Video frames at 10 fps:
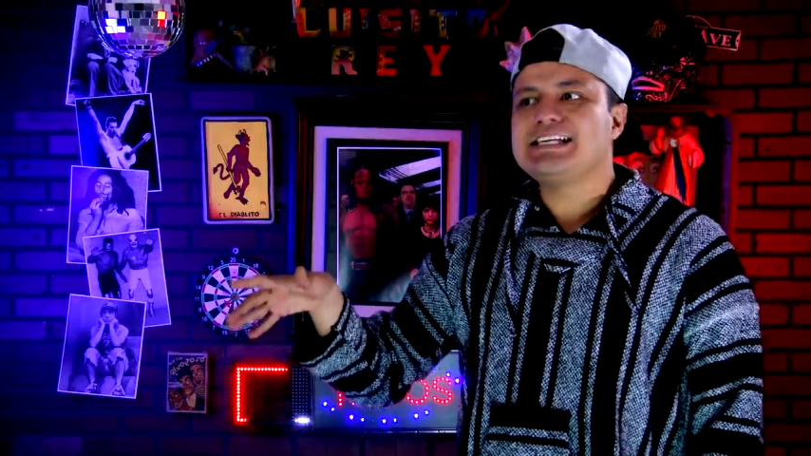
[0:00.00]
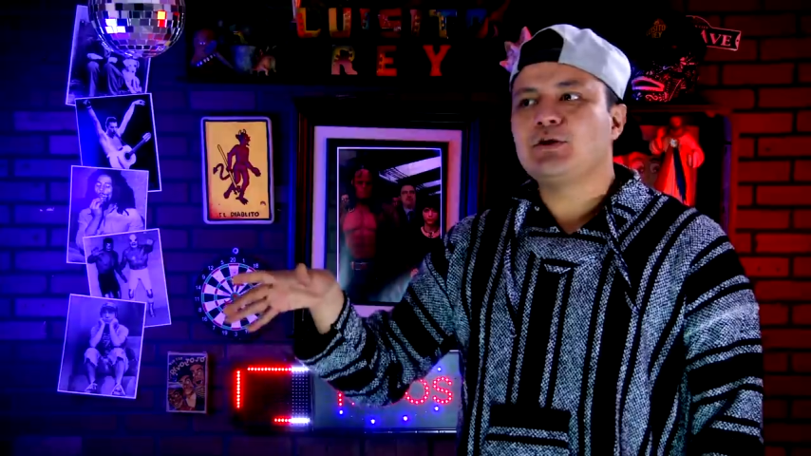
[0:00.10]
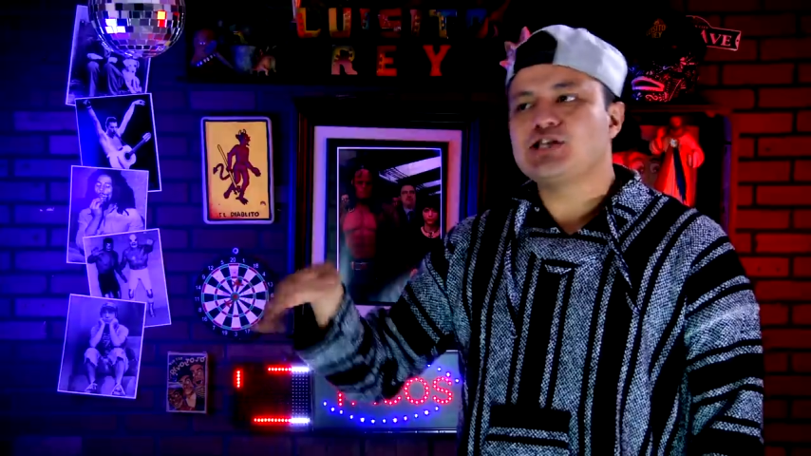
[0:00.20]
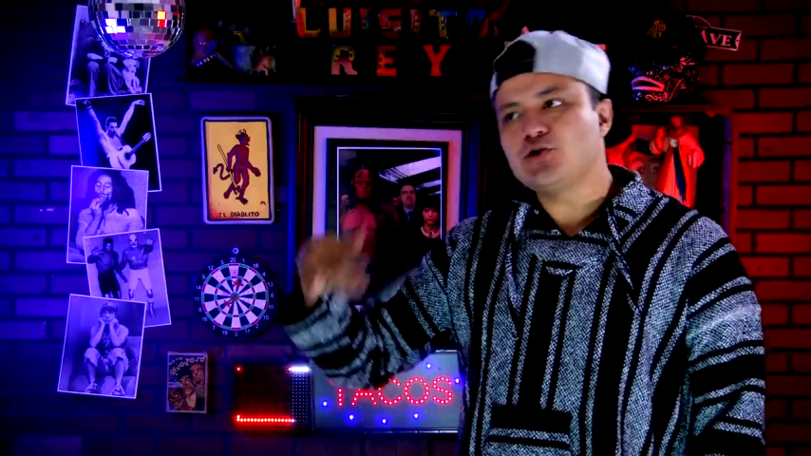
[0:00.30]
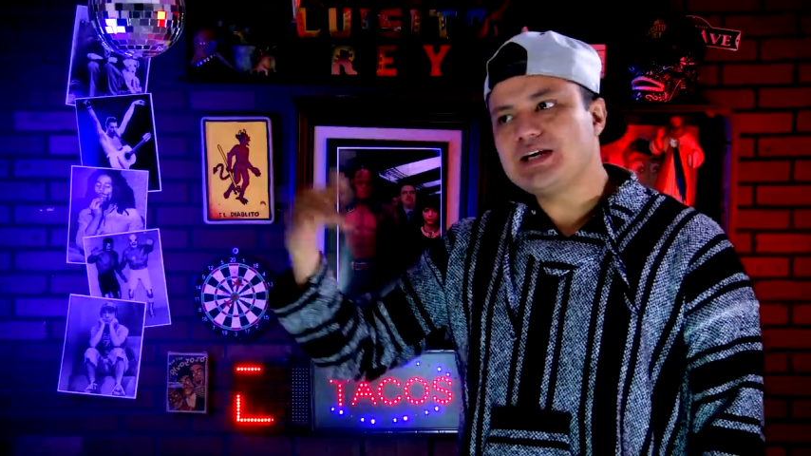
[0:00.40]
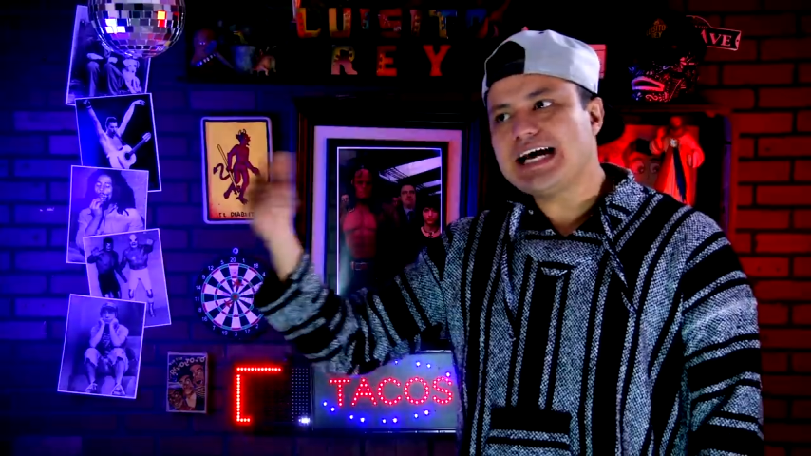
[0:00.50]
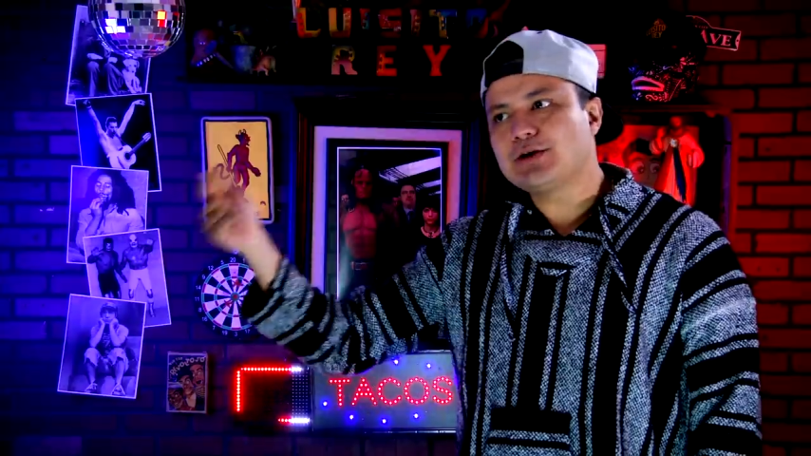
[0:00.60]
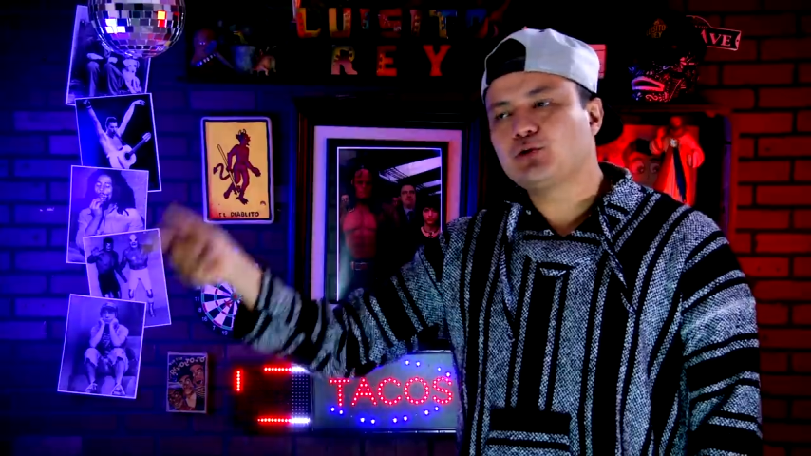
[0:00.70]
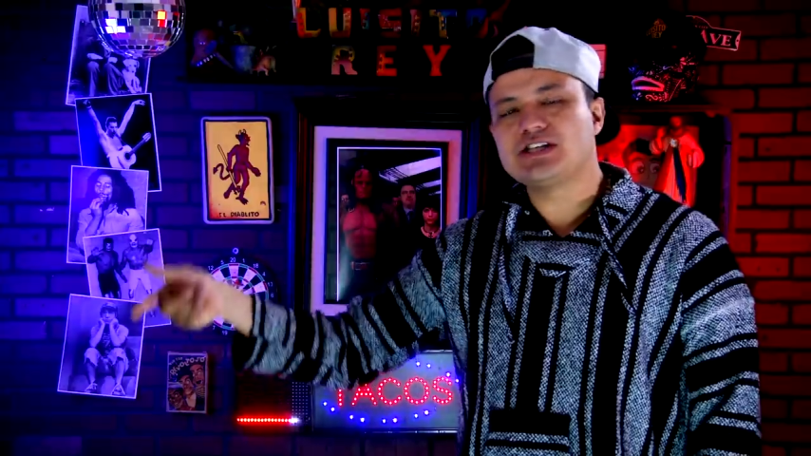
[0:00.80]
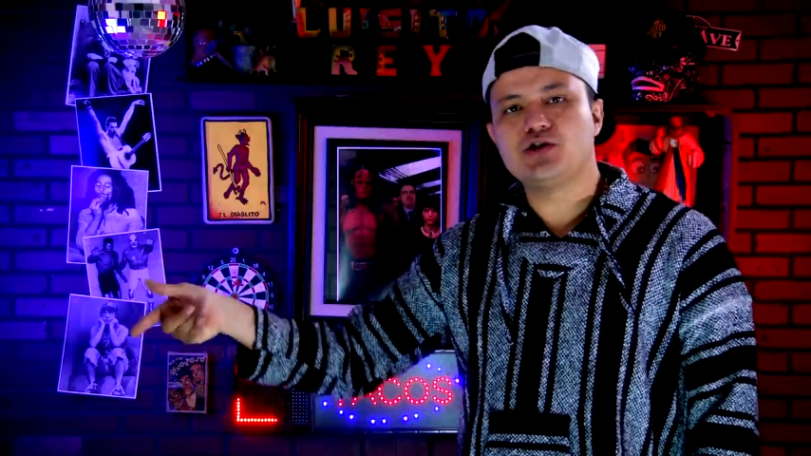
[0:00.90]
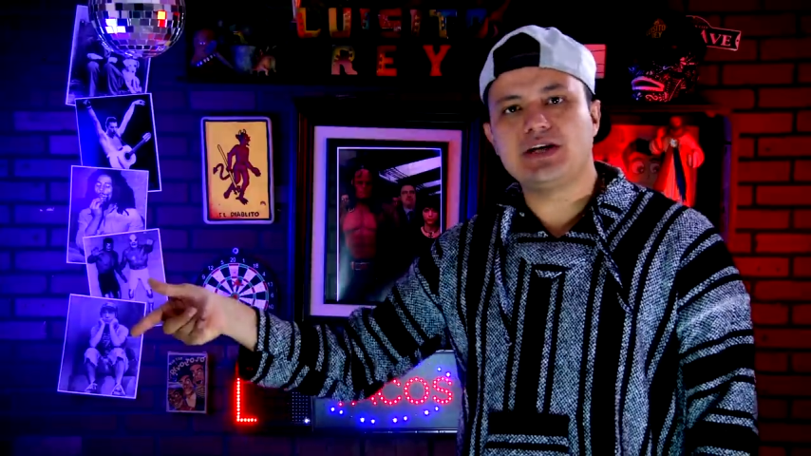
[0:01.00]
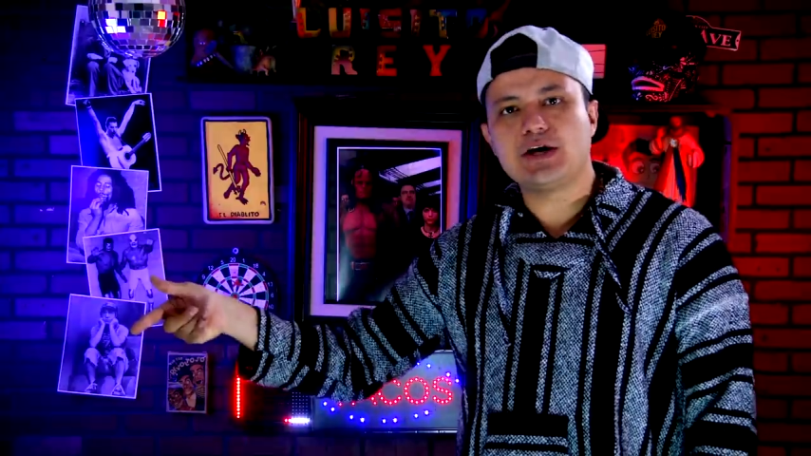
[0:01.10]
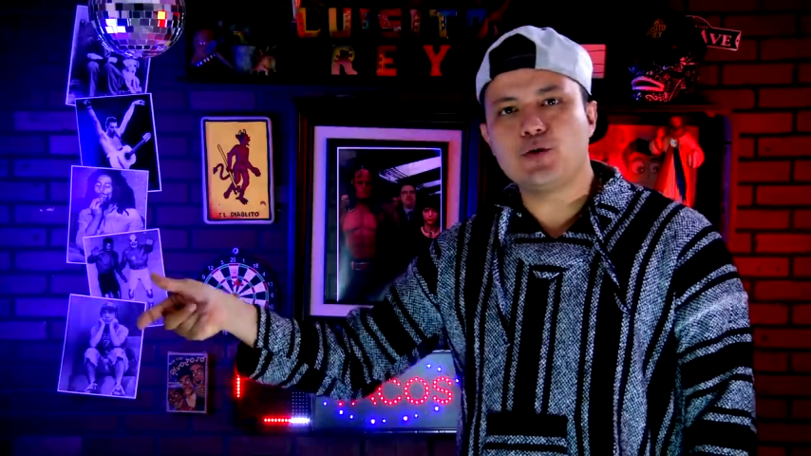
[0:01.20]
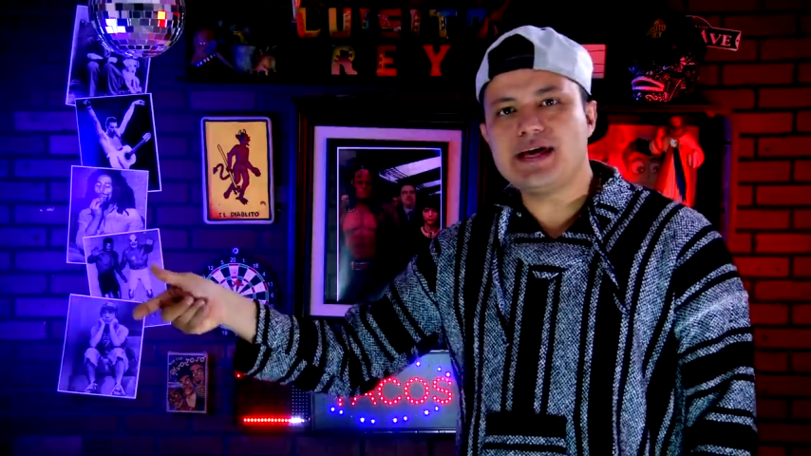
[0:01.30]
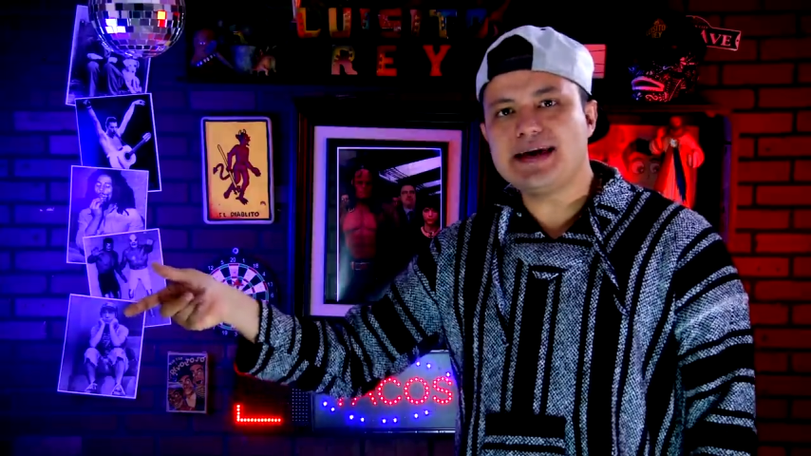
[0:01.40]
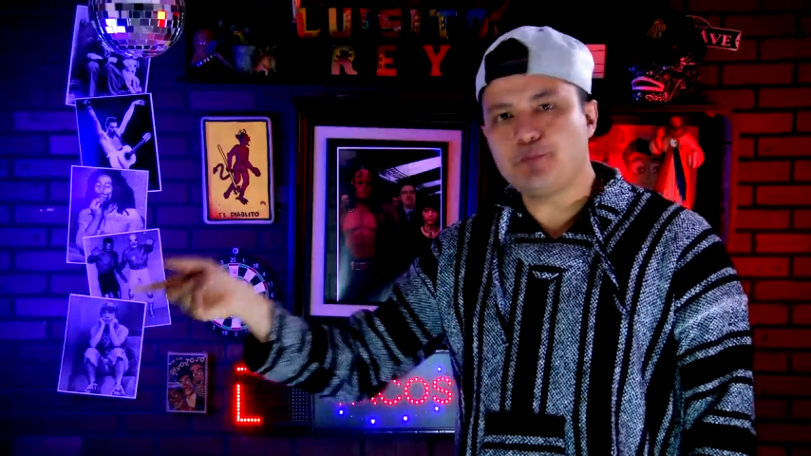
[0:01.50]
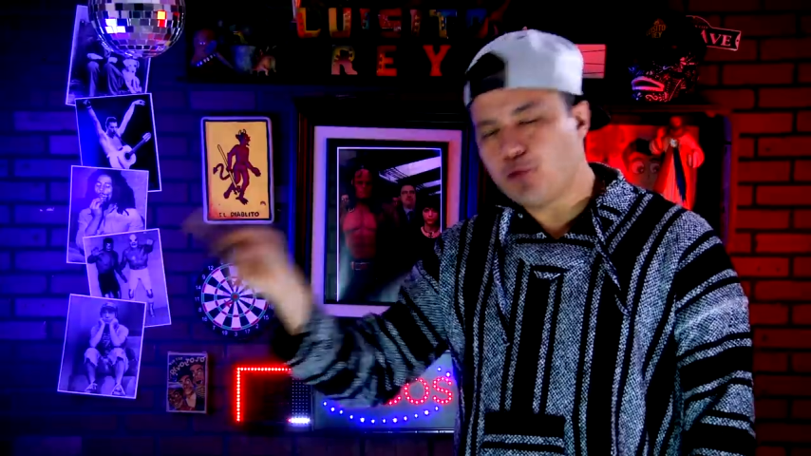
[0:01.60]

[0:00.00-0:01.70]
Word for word: situación y actuación incluida